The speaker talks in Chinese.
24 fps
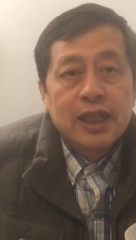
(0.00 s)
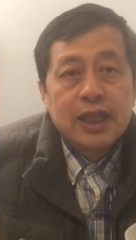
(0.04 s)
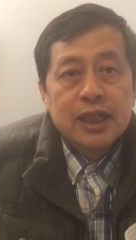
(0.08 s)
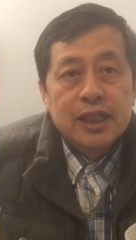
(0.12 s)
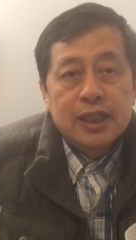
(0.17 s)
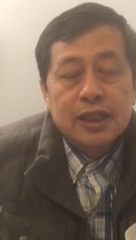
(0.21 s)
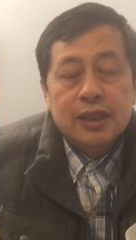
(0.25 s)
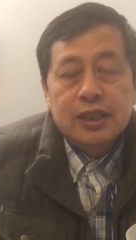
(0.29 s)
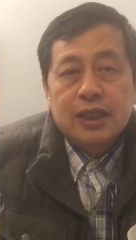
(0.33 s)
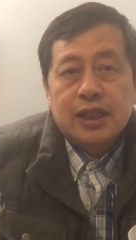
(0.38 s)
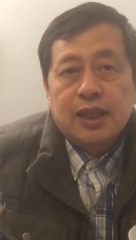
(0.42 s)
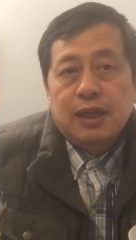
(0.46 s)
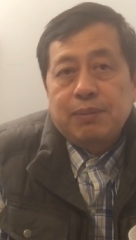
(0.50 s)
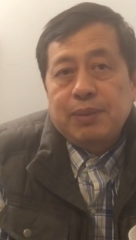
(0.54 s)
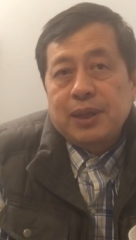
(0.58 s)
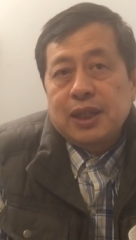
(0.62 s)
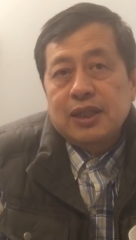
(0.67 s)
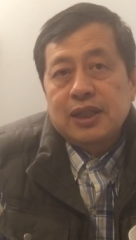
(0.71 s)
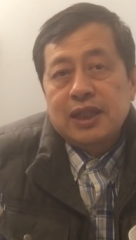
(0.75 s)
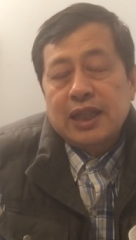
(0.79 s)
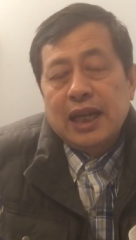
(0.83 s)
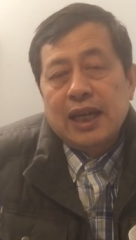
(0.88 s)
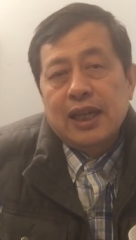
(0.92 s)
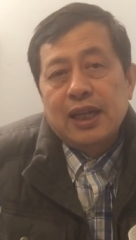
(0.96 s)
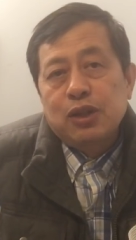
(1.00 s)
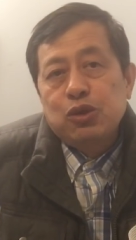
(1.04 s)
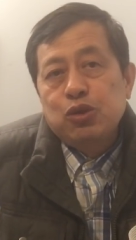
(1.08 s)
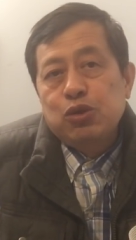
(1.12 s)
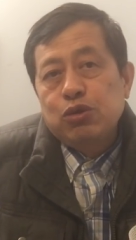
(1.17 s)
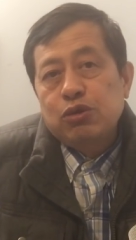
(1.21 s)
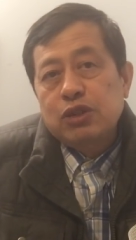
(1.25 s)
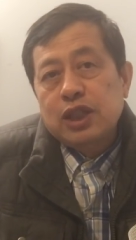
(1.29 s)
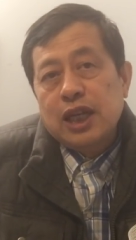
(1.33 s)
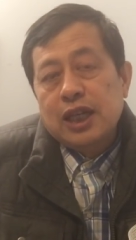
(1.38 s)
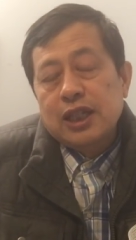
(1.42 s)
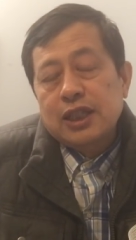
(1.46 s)
甚至给别人带来
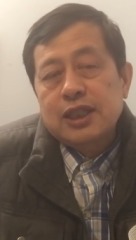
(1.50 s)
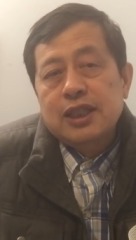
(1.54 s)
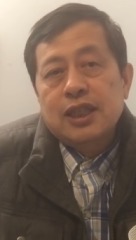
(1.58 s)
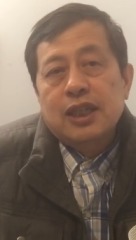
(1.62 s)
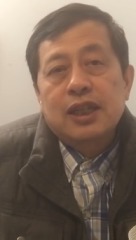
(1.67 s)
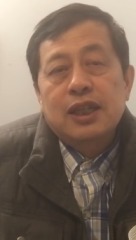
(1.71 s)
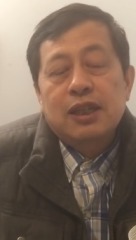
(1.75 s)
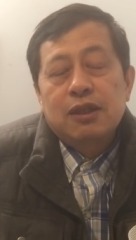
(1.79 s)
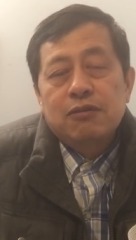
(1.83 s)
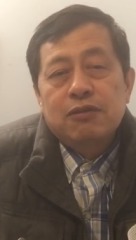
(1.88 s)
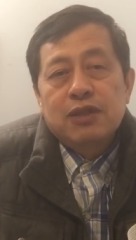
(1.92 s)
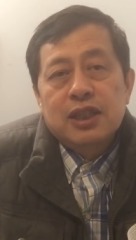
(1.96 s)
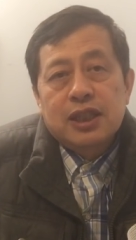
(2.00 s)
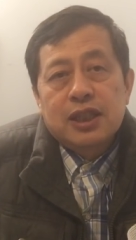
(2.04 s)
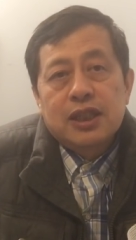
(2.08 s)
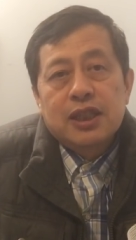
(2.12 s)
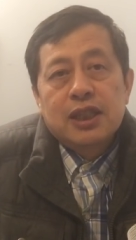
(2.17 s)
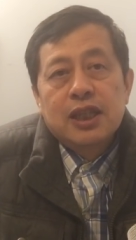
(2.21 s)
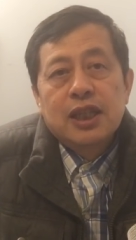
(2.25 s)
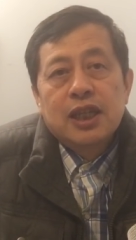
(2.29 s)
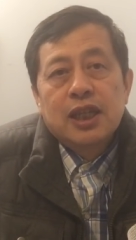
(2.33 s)
巨大的伤害问题。